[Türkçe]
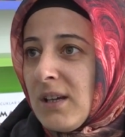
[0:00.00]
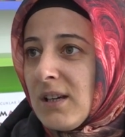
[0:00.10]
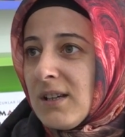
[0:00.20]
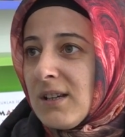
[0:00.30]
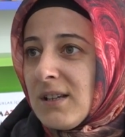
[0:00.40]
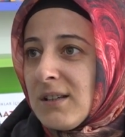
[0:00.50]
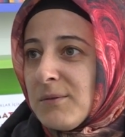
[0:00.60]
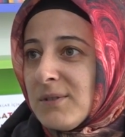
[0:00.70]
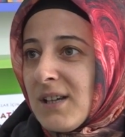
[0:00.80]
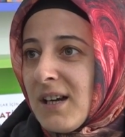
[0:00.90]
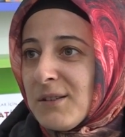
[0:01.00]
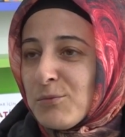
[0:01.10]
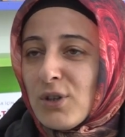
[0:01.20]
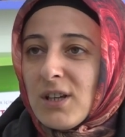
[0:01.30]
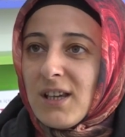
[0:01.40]
E, yani
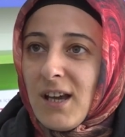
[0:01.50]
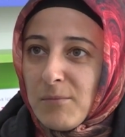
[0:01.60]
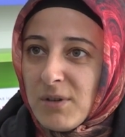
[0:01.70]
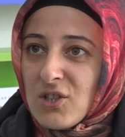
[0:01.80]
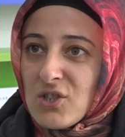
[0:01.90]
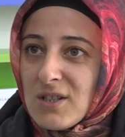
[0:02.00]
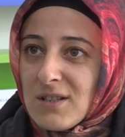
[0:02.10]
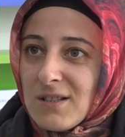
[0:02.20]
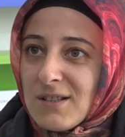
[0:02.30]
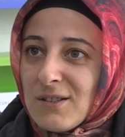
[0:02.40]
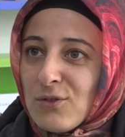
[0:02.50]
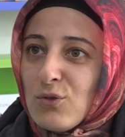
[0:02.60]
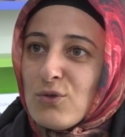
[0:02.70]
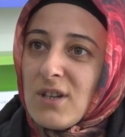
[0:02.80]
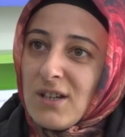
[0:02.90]
buraya gelmek için
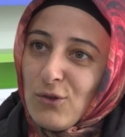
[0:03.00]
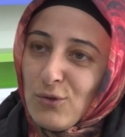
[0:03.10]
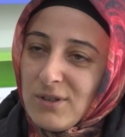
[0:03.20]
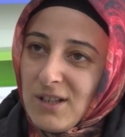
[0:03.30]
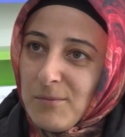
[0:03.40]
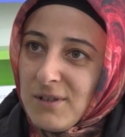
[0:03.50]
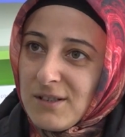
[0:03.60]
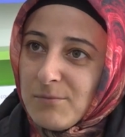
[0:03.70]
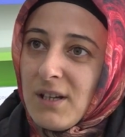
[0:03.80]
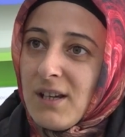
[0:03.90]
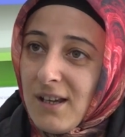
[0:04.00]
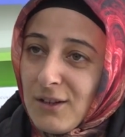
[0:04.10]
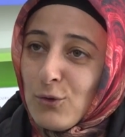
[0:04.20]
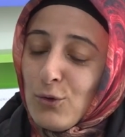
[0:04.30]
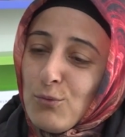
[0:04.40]
gün sayıyor diyebilirim yani
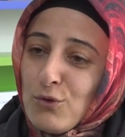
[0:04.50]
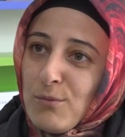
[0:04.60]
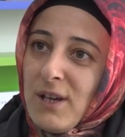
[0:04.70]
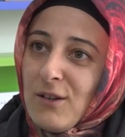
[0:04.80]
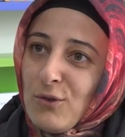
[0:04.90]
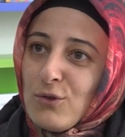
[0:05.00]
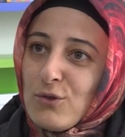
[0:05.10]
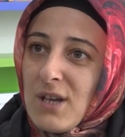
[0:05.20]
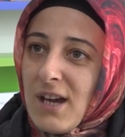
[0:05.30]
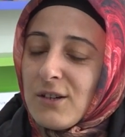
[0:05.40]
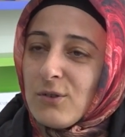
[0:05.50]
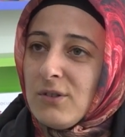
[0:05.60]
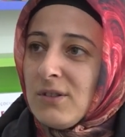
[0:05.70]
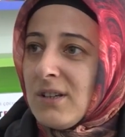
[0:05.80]
günümüzü bekliyoruz her gün.